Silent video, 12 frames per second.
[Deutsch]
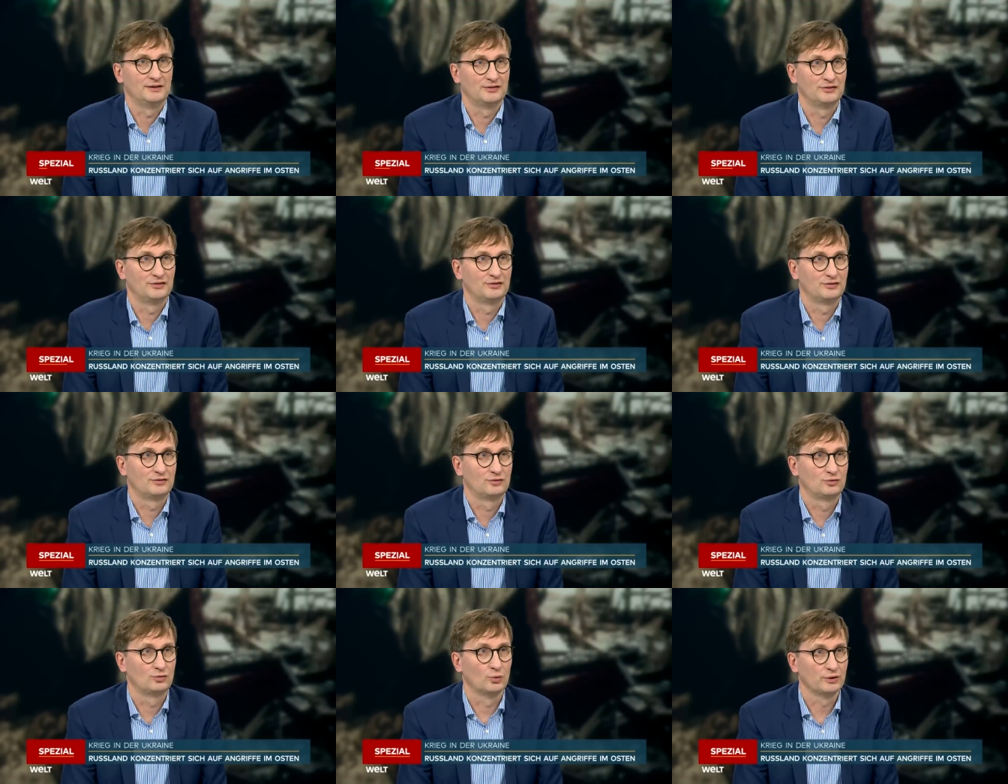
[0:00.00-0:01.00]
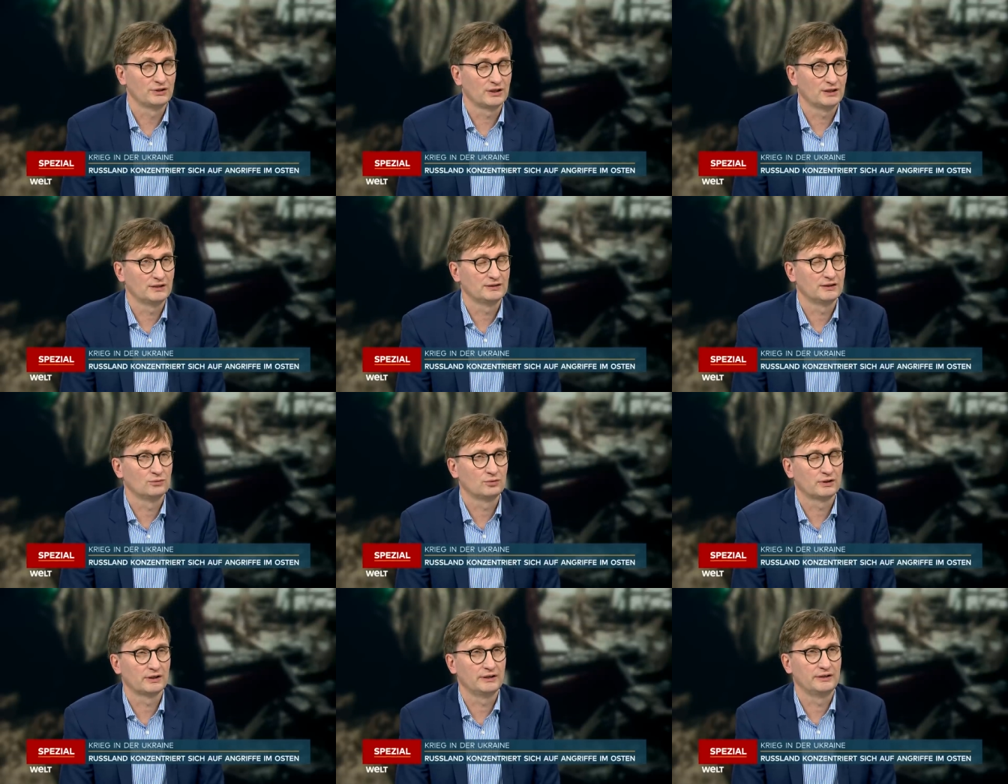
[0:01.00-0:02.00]
dieses Durchhalten der
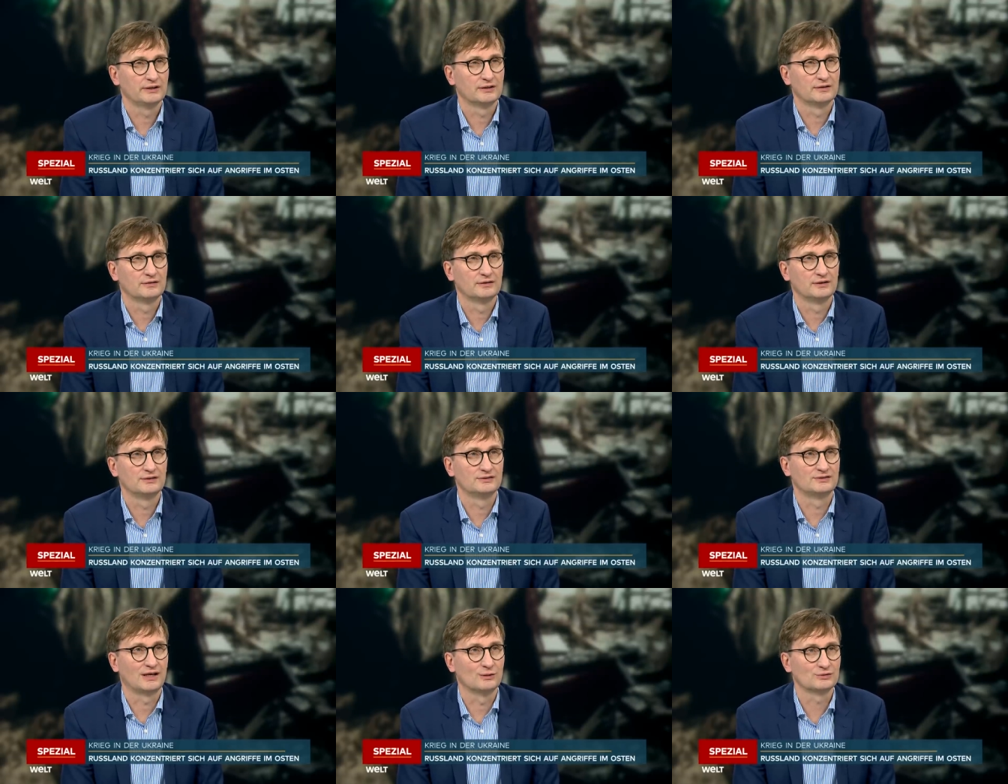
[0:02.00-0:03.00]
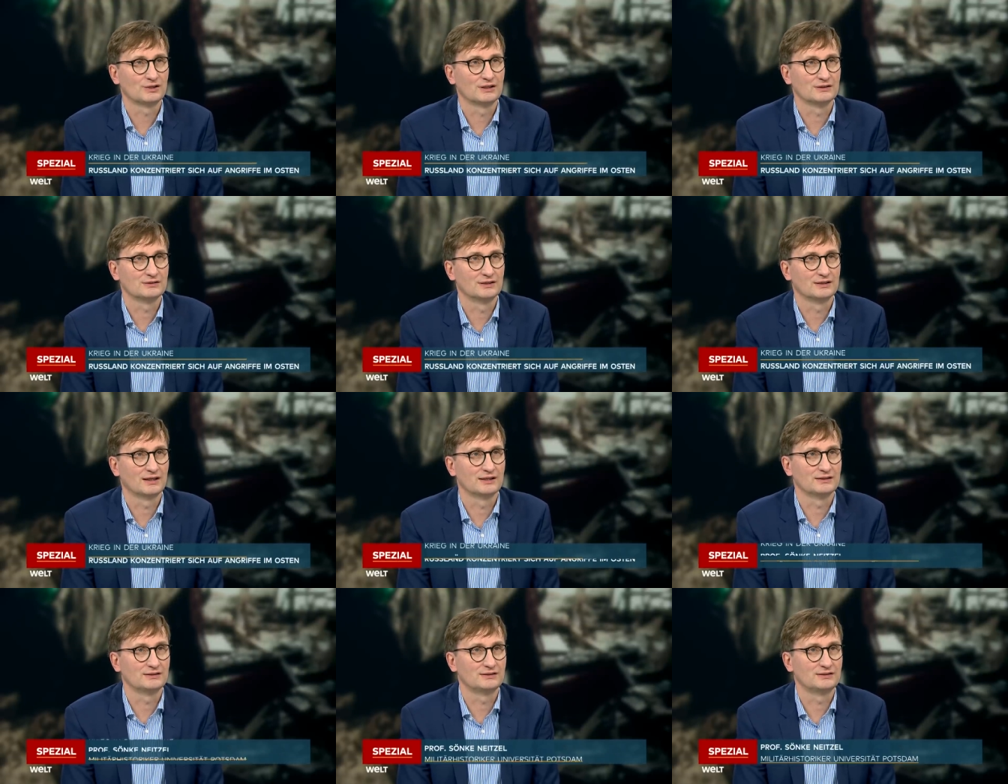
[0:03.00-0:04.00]
Ukrainer, dieses Aushalten hat
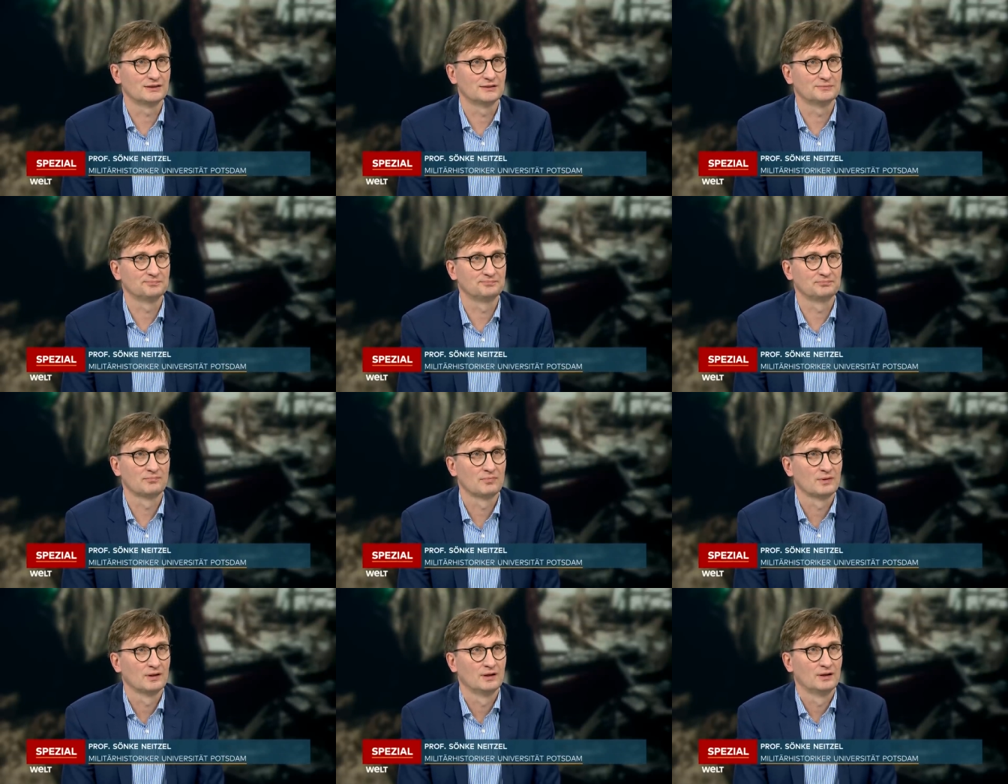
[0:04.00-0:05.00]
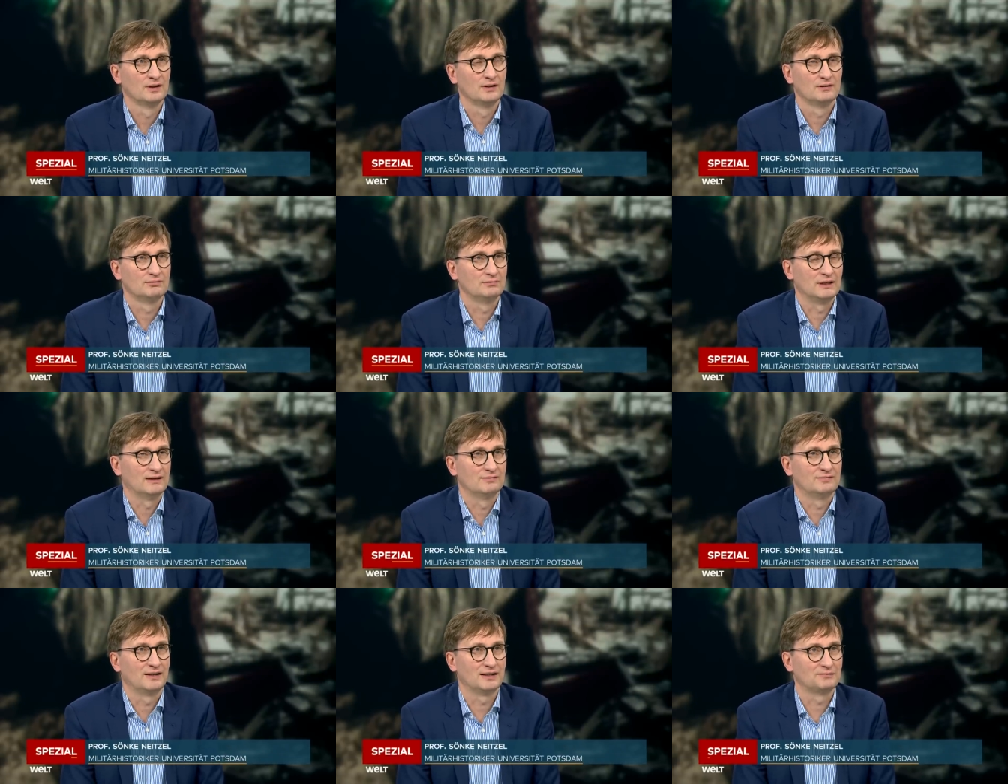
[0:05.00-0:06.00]
eigentlich, ähm,
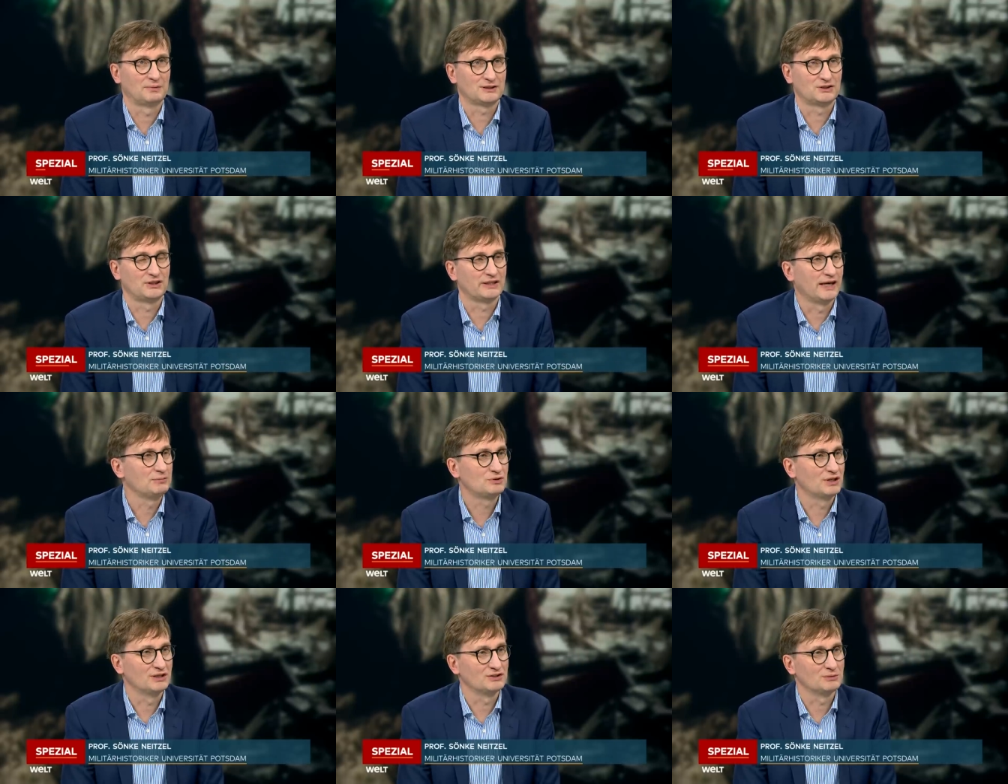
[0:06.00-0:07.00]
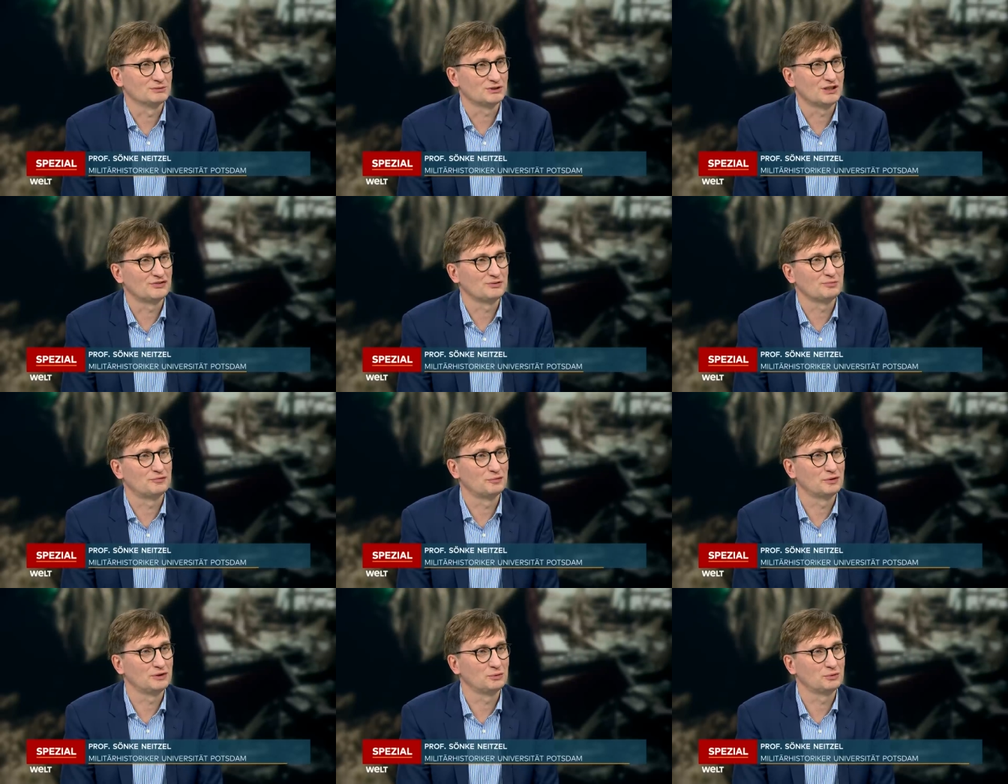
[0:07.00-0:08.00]
ja, war praktisch der Gamechanger. Man stelle sich mal
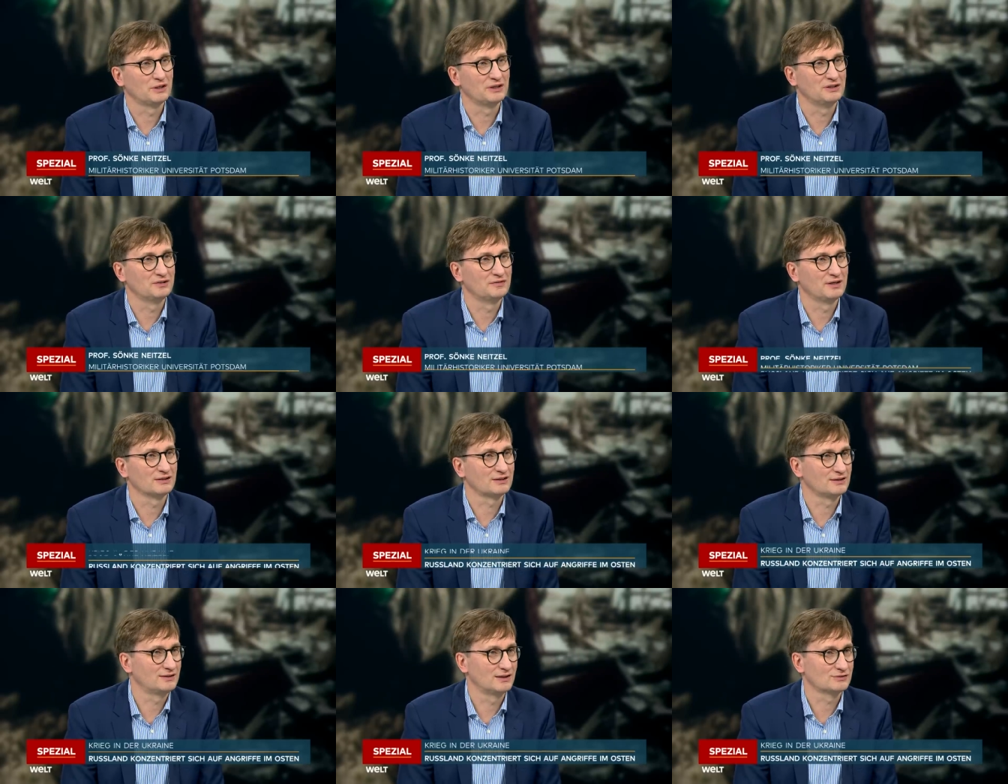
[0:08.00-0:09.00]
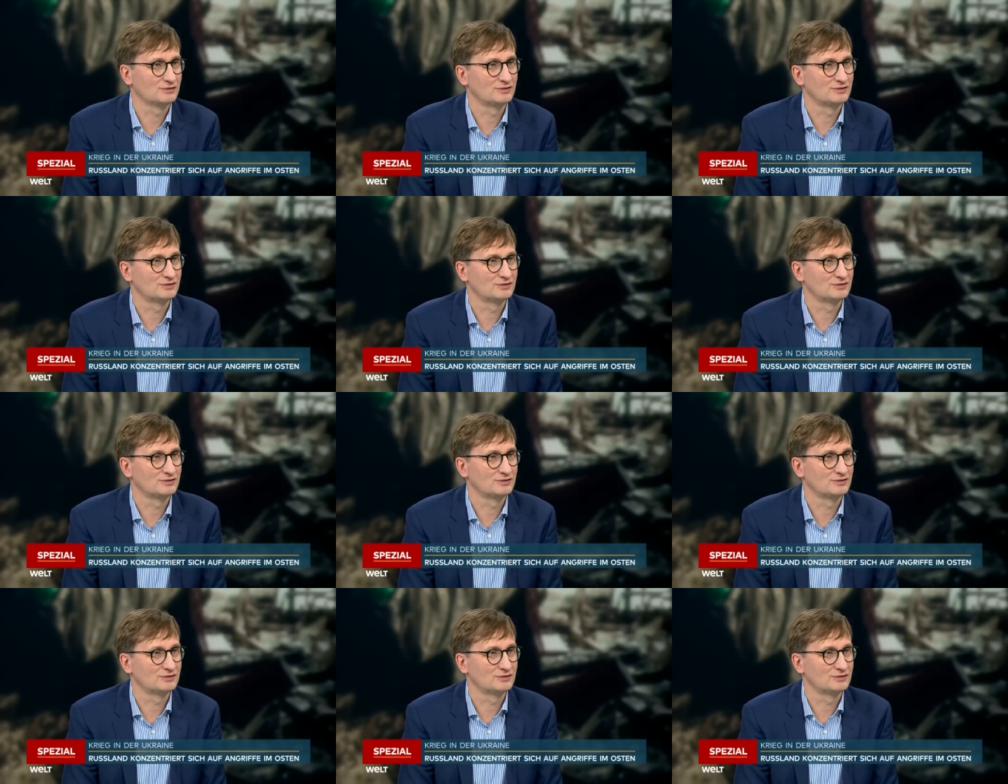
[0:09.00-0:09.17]
vor, die Ukraine wäre nach drei Tagen